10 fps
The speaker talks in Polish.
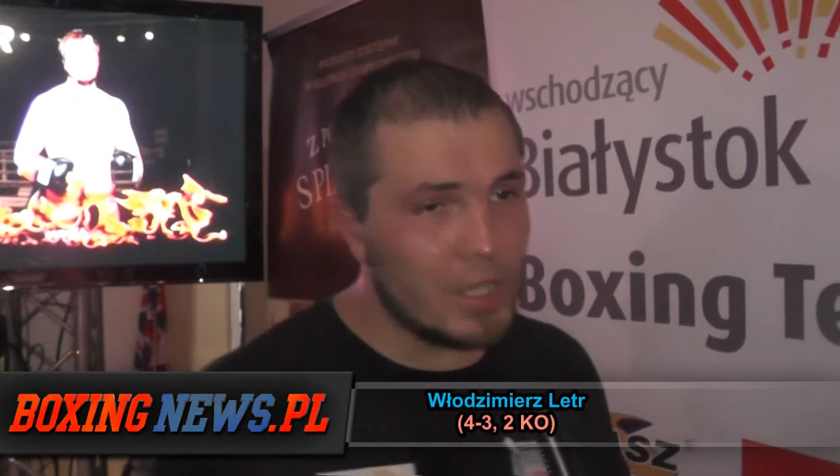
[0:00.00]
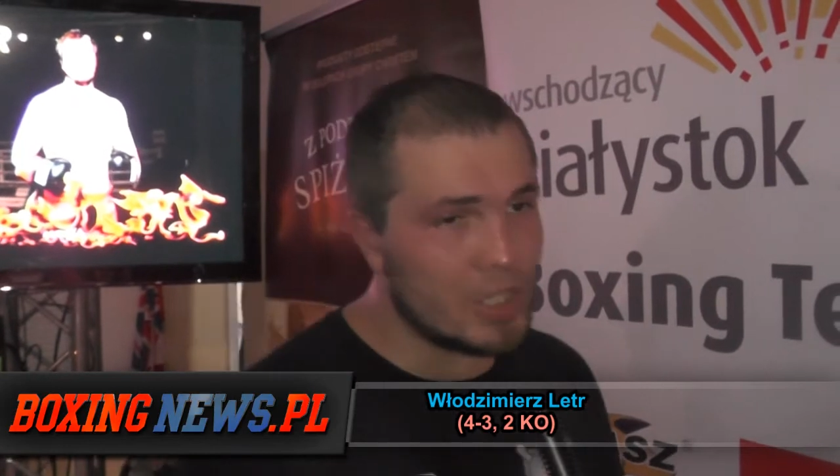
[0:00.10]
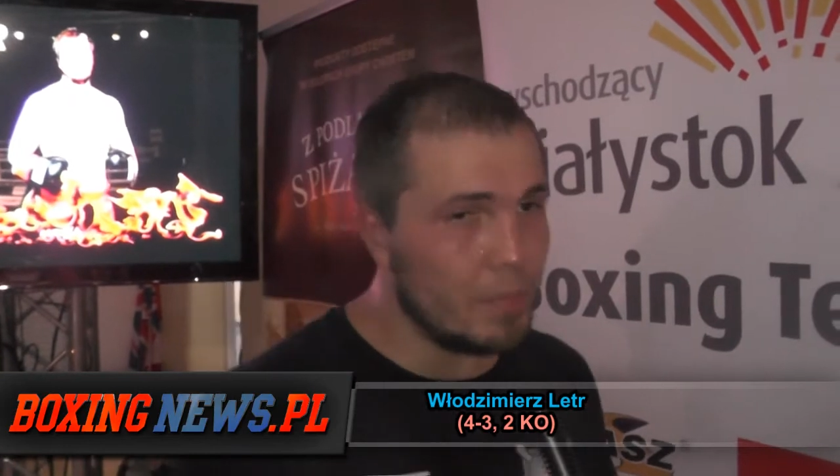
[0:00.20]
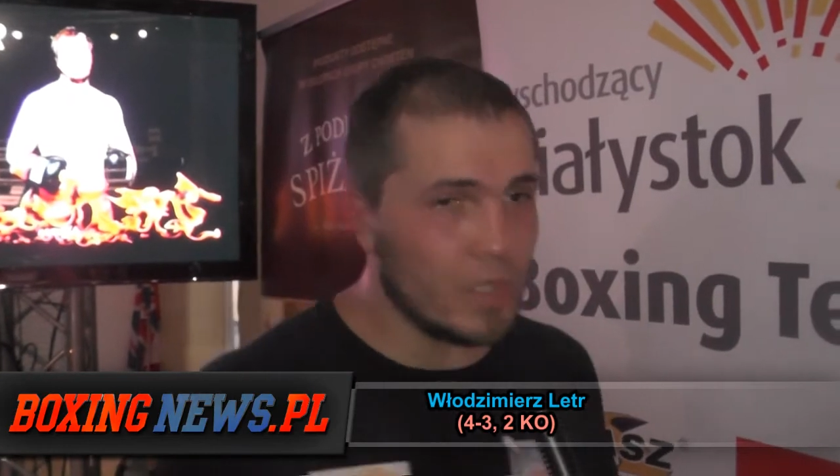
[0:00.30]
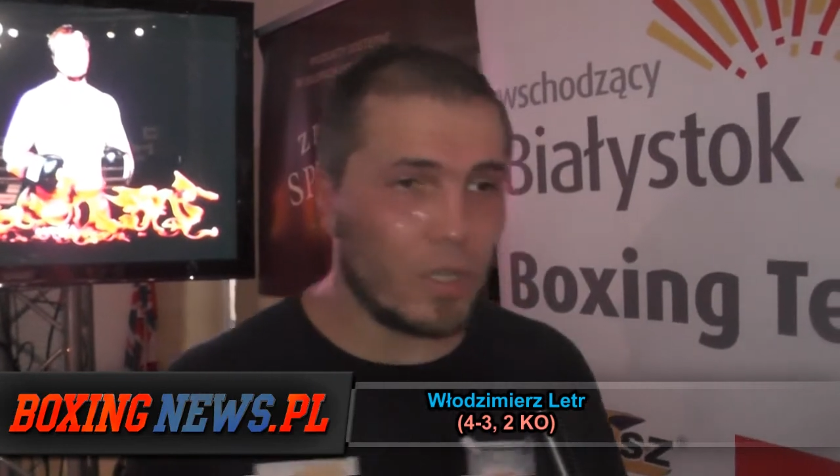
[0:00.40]

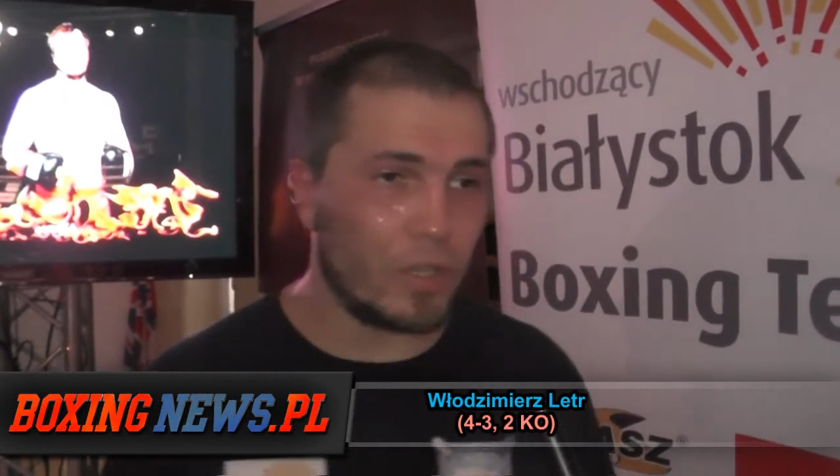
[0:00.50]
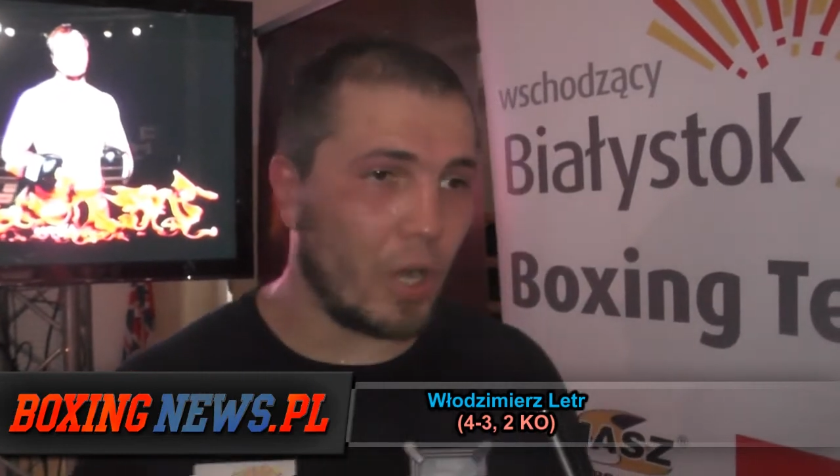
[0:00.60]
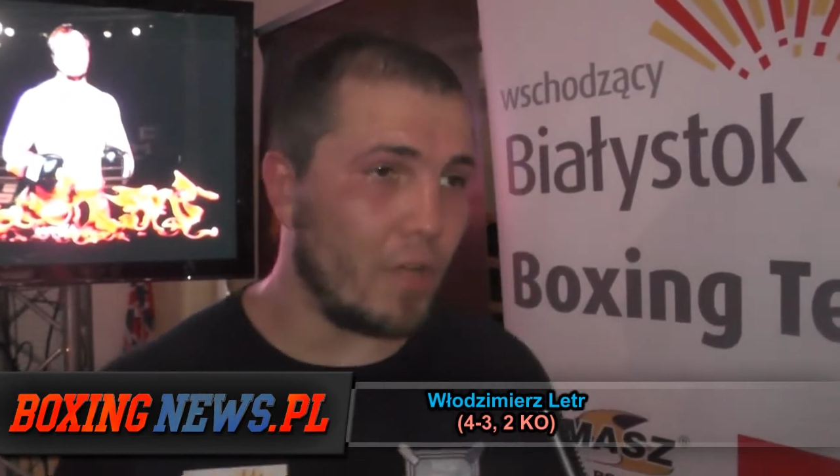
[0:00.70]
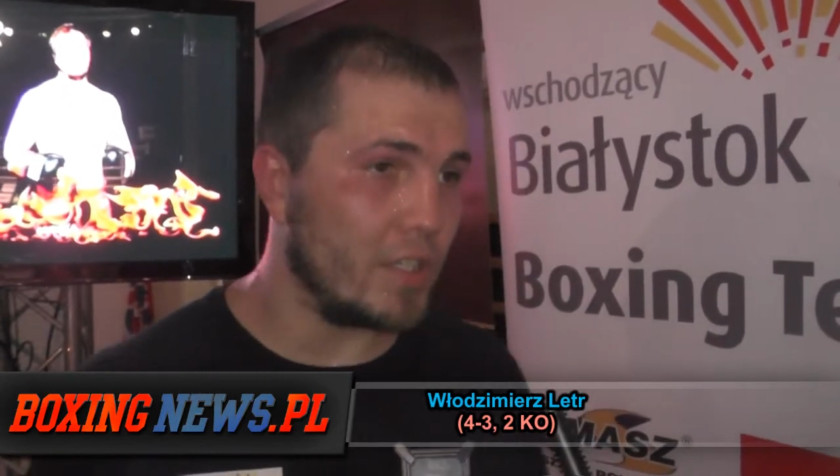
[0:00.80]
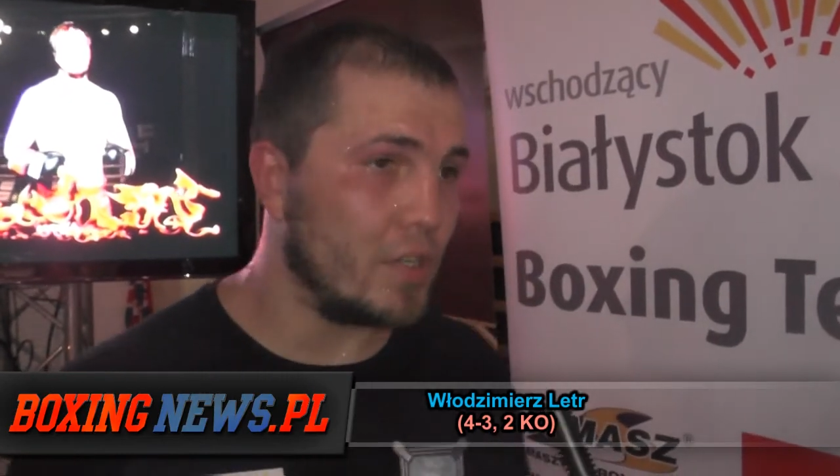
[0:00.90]
żeby
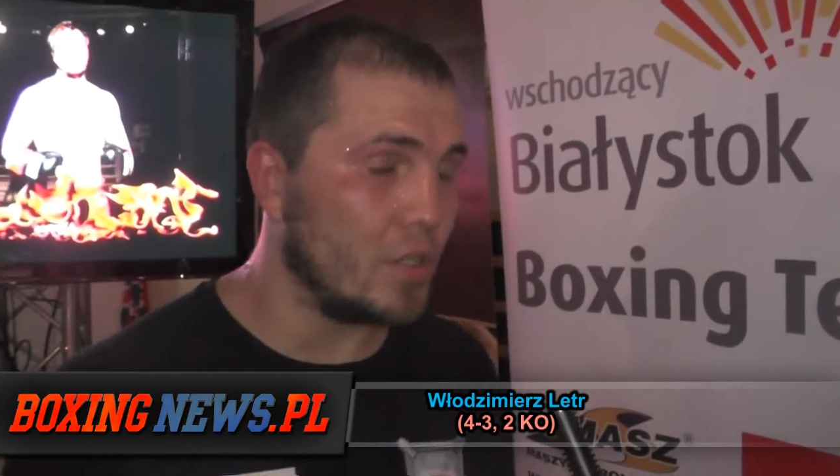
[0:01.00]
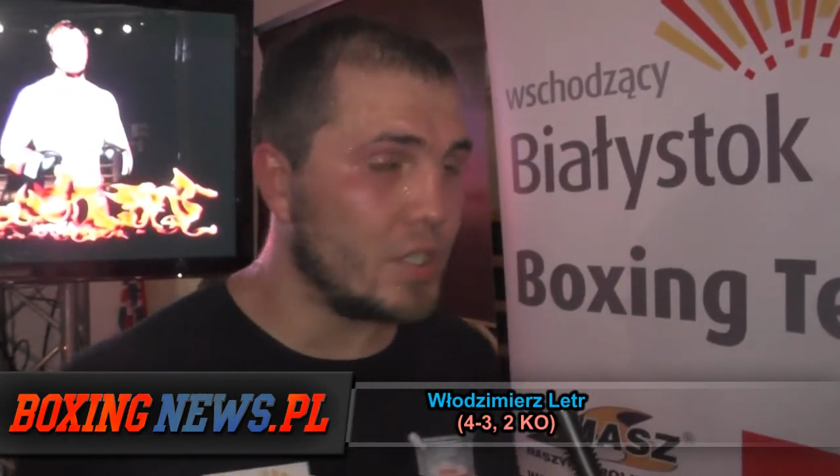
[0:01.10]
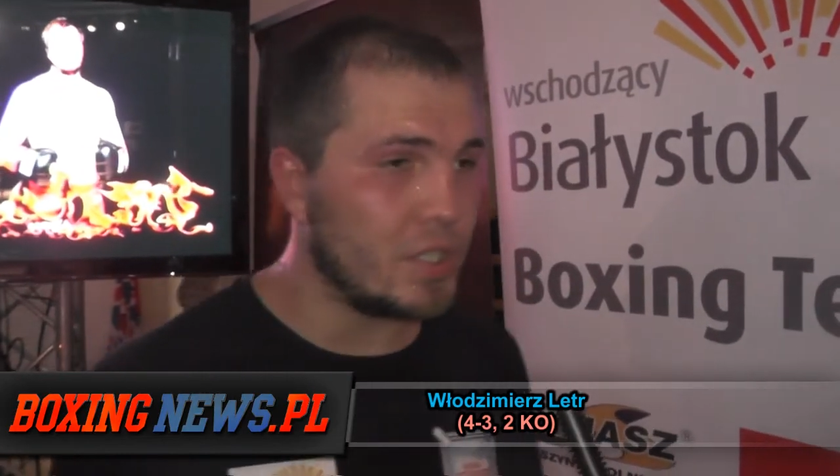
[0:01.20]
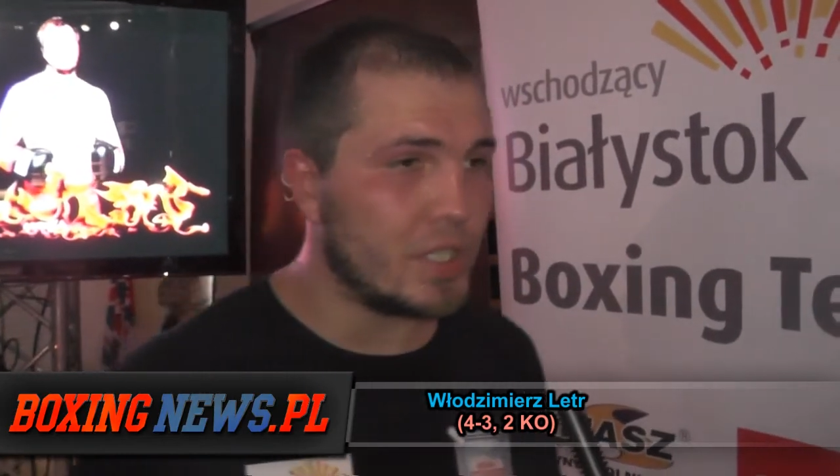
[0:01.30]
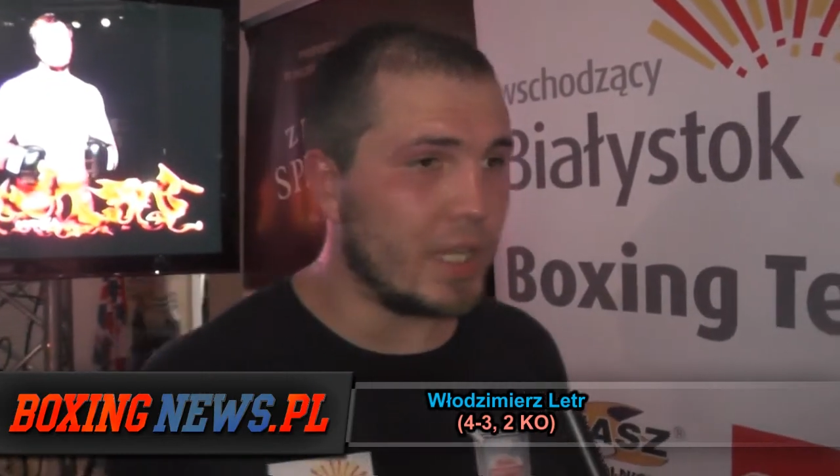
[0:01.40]
skontrować go
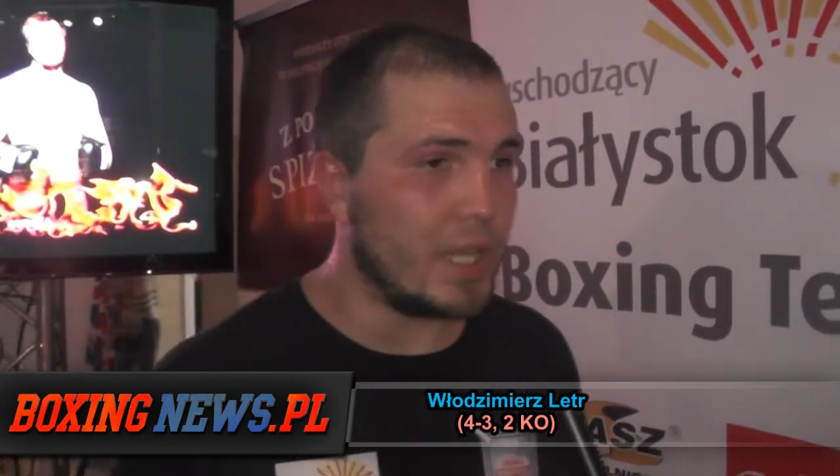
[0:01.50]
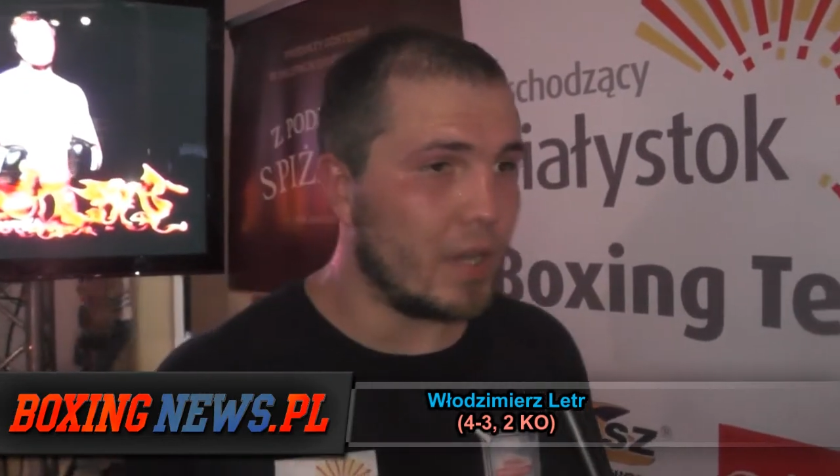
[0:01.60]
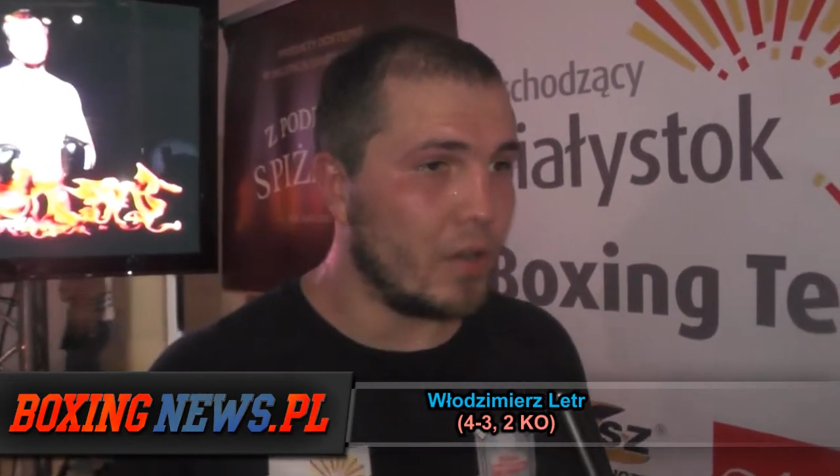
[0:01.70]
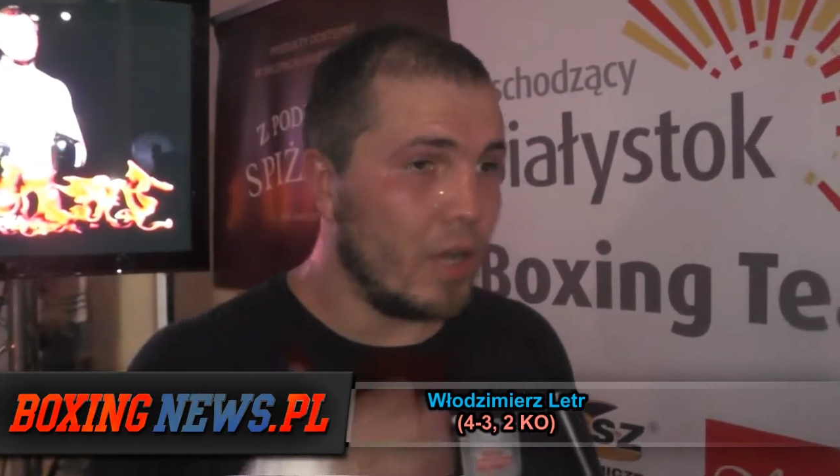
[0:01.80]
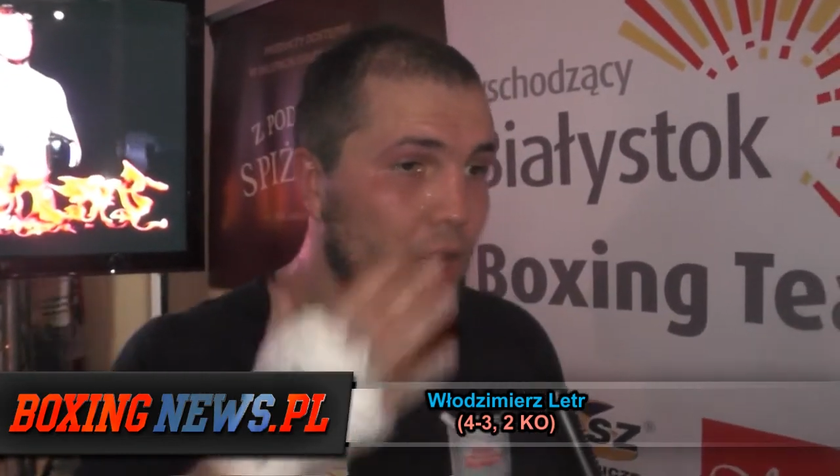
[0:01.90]
czy coś
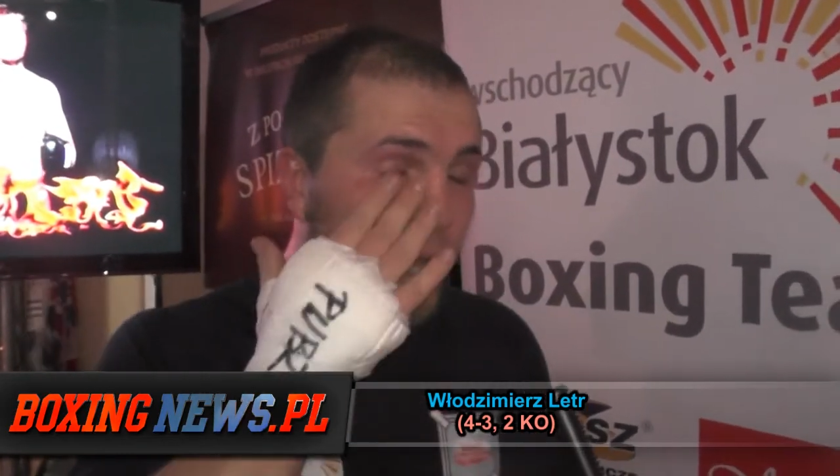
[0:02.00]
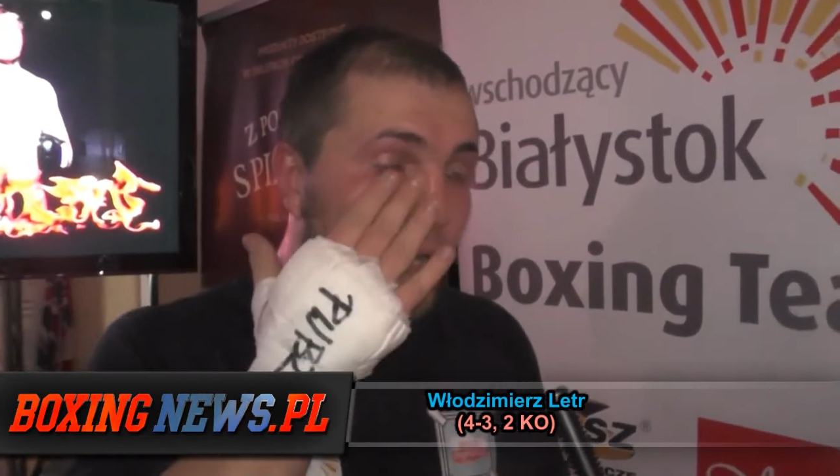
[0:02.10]
takiego.